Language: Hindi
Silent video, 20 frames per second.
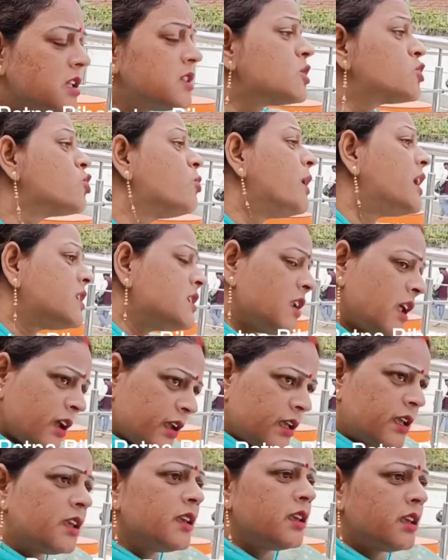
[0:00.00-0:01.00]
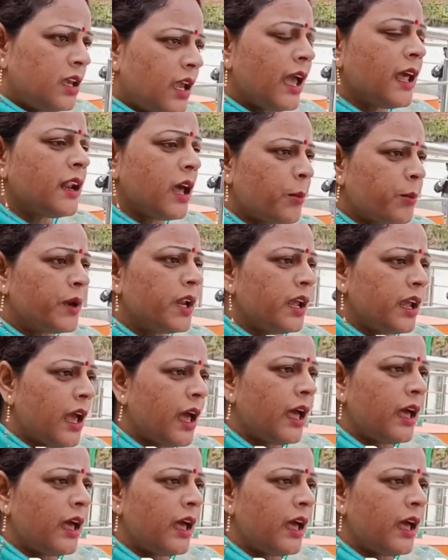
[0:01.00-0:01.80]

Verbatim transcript: नीतीश कुमार ने किया ना अपने